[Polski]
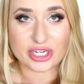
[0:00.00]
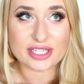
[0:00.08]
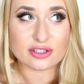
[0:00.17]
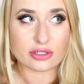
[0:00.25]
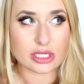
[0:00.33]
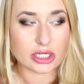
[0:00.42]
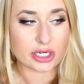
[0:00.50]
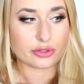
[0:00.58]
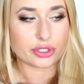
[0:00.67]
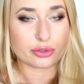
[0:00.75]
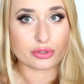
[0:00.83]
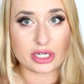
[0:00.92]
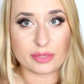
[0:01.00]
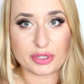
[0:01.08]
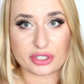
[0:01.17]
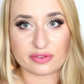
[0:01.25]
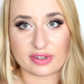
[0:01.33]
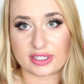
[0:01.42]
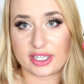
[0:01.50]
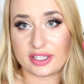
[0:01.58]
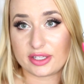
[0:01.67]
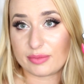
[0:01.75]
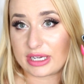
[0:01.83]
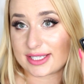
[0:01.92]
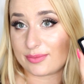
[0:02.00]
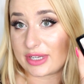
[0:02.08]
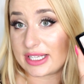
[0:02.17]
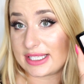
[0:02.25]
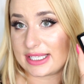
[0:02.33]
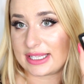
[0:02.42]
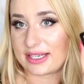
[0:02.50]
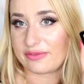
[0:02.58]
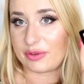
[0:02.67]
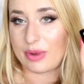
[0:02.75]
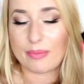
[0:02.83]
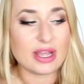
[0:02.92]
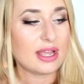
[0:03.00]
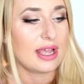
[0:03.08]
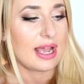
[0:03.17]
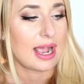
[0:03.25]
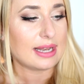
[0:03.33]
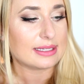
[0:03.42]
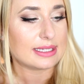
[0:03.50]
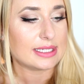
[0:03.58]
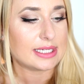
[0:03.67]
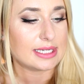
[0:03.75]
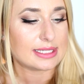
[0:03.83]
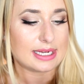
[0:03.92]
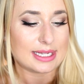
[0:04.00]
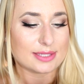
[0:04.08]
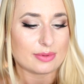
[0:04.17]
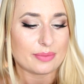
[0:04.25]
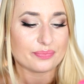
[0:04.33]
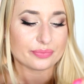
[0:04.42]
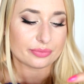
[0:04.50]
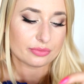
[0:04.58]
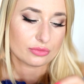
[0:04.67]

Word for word: Często zdarzają się różne limitowanki i tym razem na nic nie trafiłam, ale ten cień znalazłam.